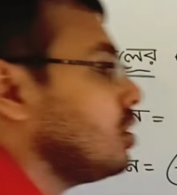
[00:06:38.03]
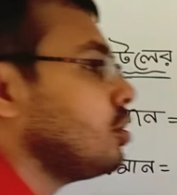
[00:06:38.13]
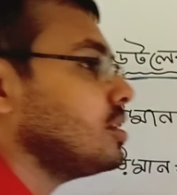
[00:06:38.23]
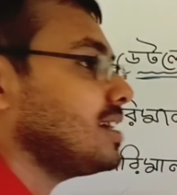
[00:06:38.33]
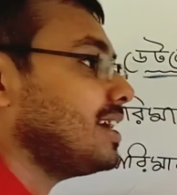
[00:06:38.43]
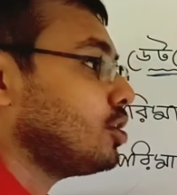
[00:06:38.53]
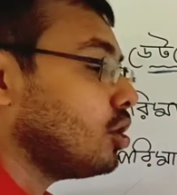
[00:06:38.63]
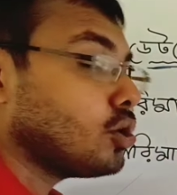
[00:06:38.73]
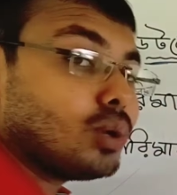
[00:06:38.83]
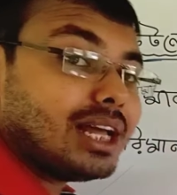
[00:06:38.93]
জল রয়েছে
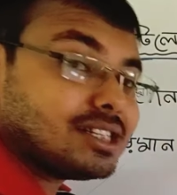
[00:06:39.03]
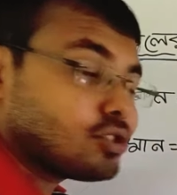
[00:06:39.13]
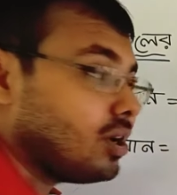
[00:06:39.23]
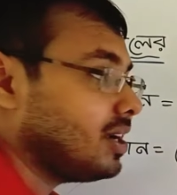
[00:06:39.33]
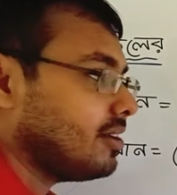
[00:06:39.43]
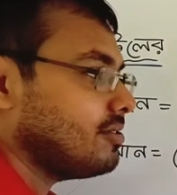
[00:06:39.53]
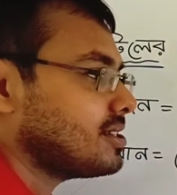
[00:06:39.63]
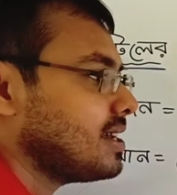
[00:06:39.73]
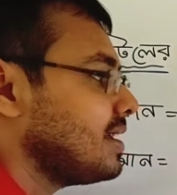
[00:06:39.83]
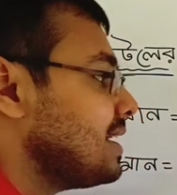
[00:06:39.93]
ডেটল গোলা যে জলটা
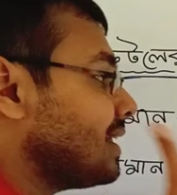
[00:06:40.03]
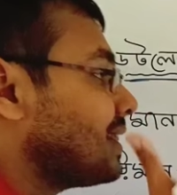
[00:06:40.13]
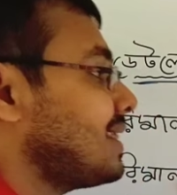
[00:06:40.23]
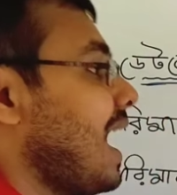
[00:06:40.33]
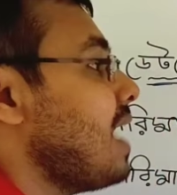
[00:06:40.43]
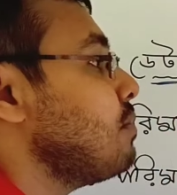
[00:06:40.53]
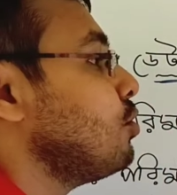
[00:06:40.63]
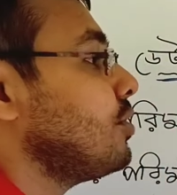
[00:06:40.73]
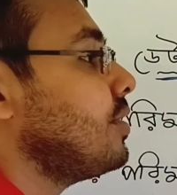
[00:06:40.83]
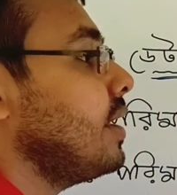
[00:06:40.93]
রয়েছে তার
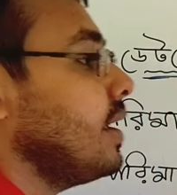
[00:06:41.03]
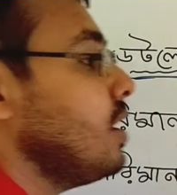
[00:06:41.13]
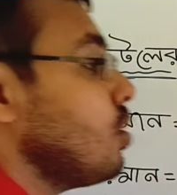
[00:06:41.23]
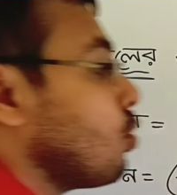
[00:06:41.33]
মধ্যে